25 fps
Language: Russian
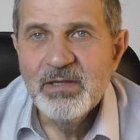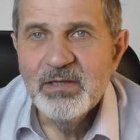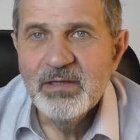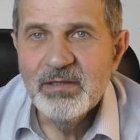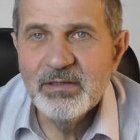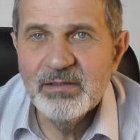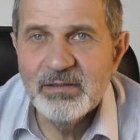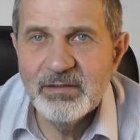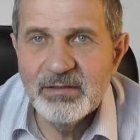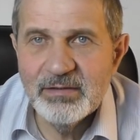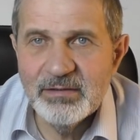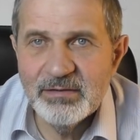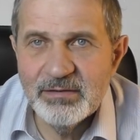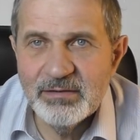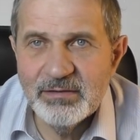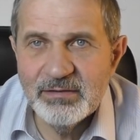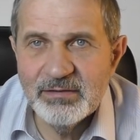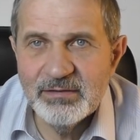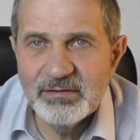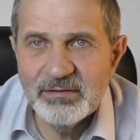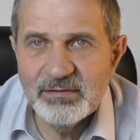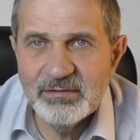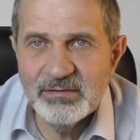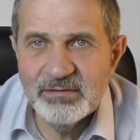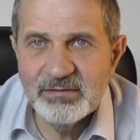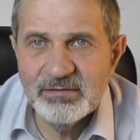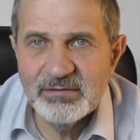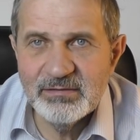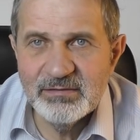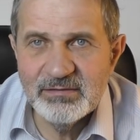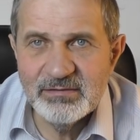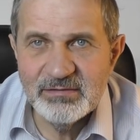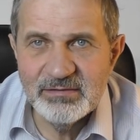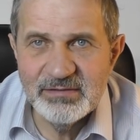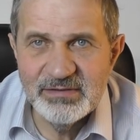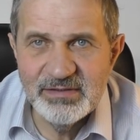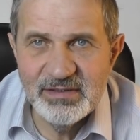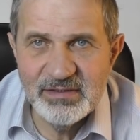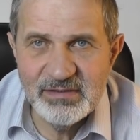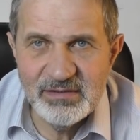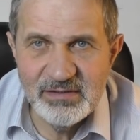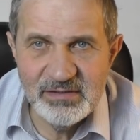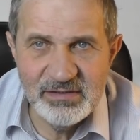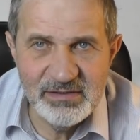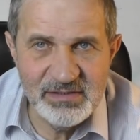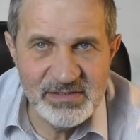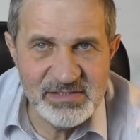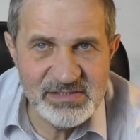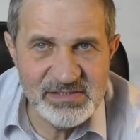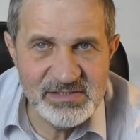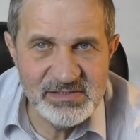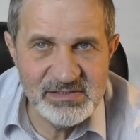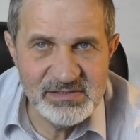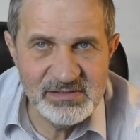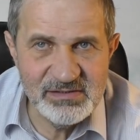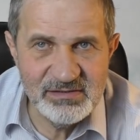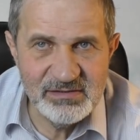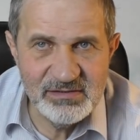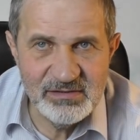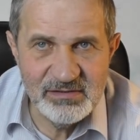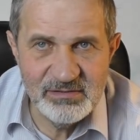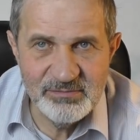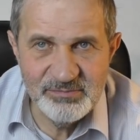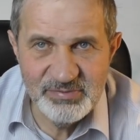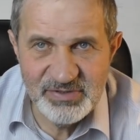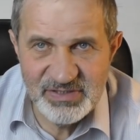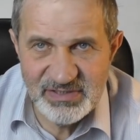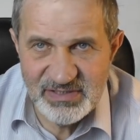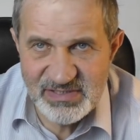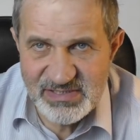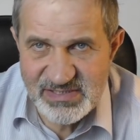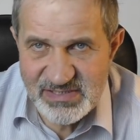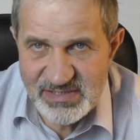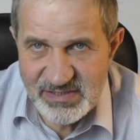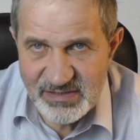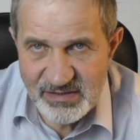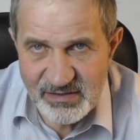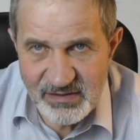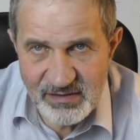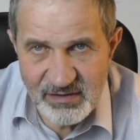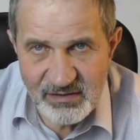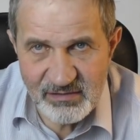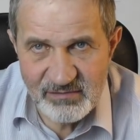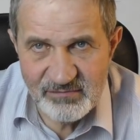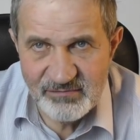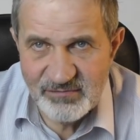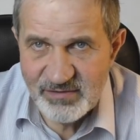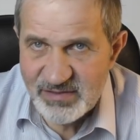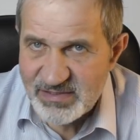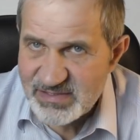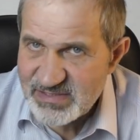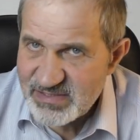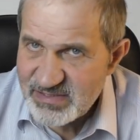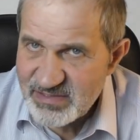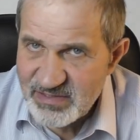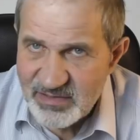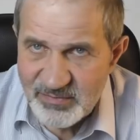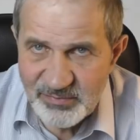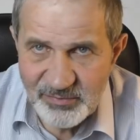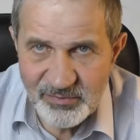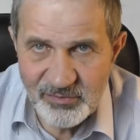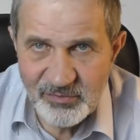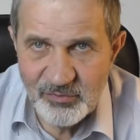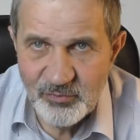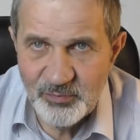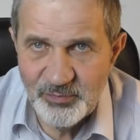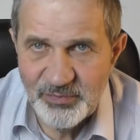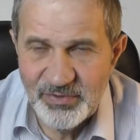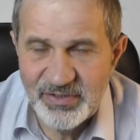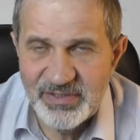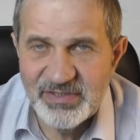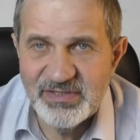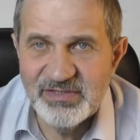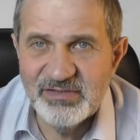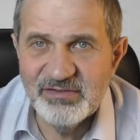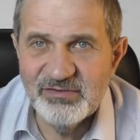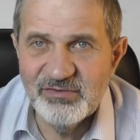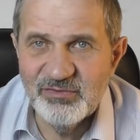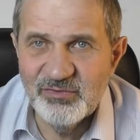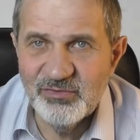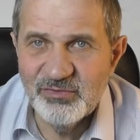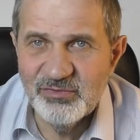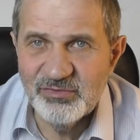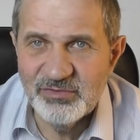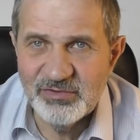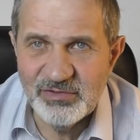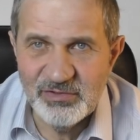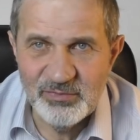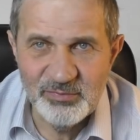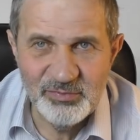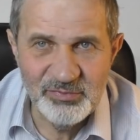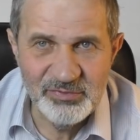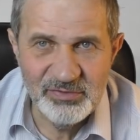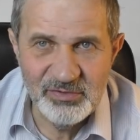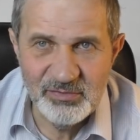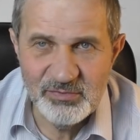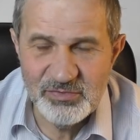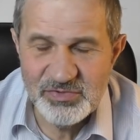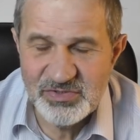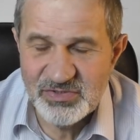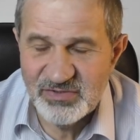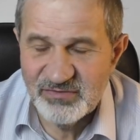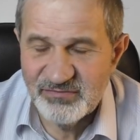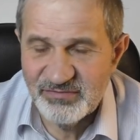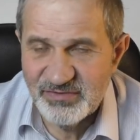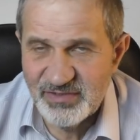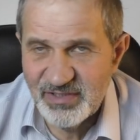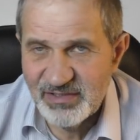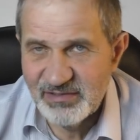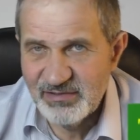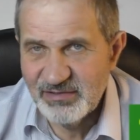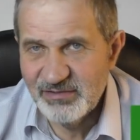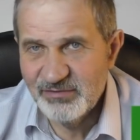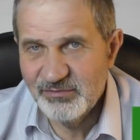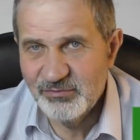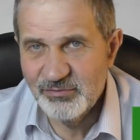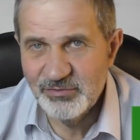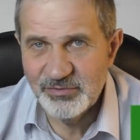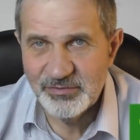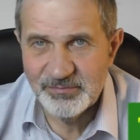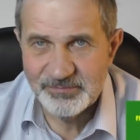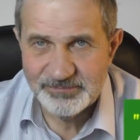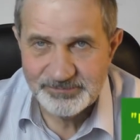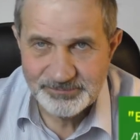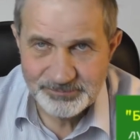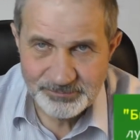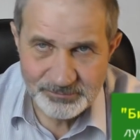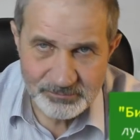э, э, я как раз предостерегал вас, не покупайте доллары, потому что вряд ли он